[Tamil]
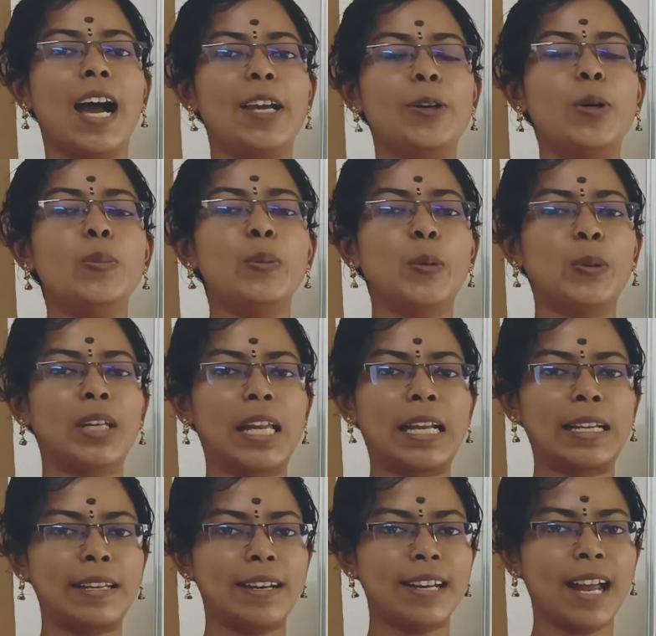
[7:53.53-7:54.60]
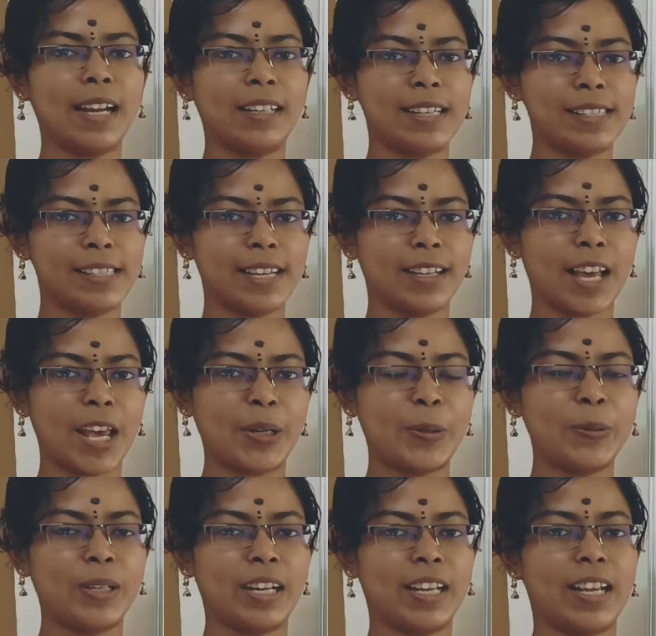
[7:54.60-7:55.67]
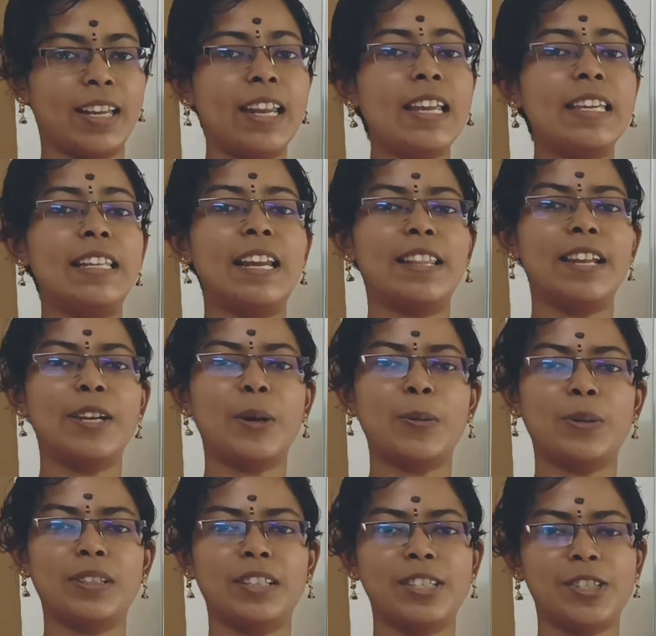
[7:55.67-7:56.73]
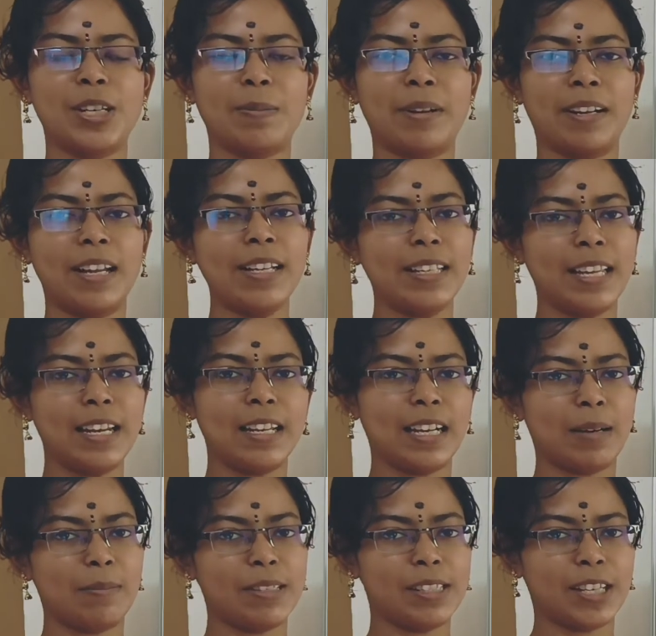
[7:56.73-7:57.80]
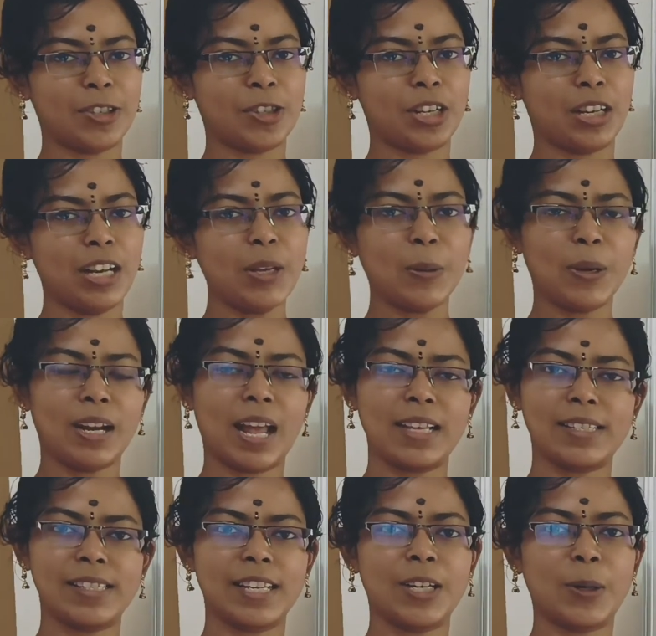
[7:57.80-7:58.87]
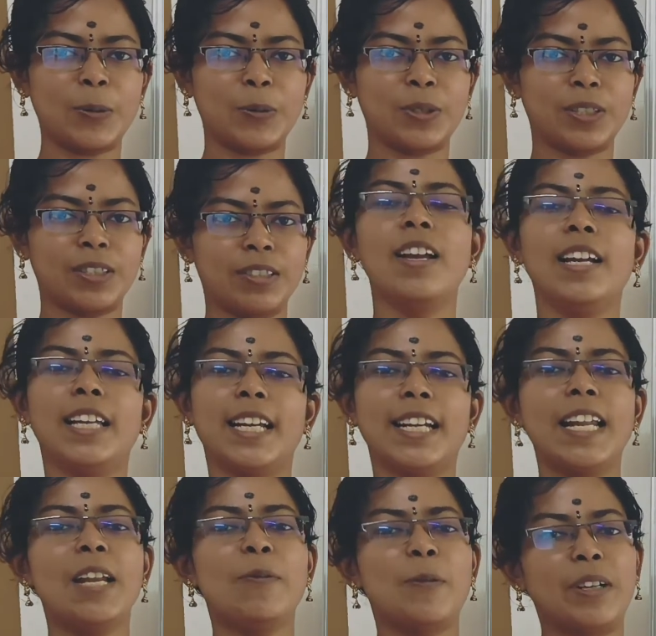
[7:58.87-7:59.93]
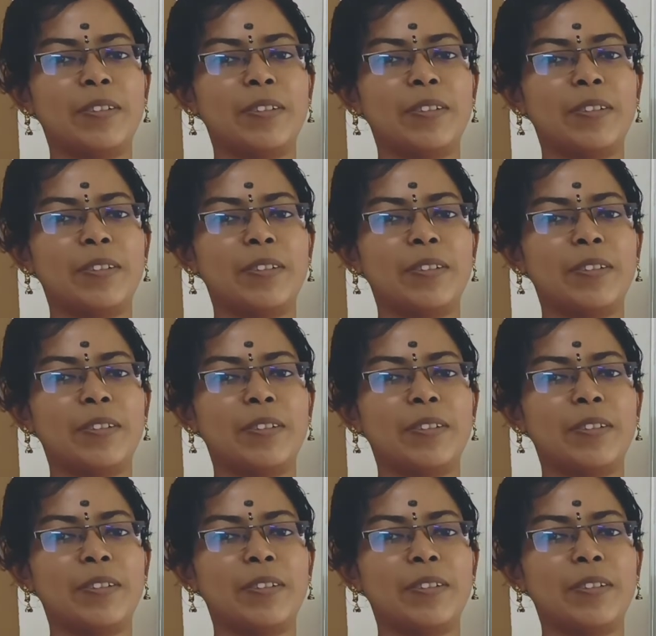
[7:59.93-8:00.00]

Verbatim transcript: ஐ ஹோப் உங்களுக்கு கிளியராக அண்டர்ஸ்டாண்ட் ஆயிருக்கும்னு நினைக்கிறேன் இதில் ஏதாவது டவுட் இருந்துச்சு அப்படின்னா கீழே கமெண்ட் செக்ஷனில் யூ கேன் ஆஸ் த டவுட் இடையில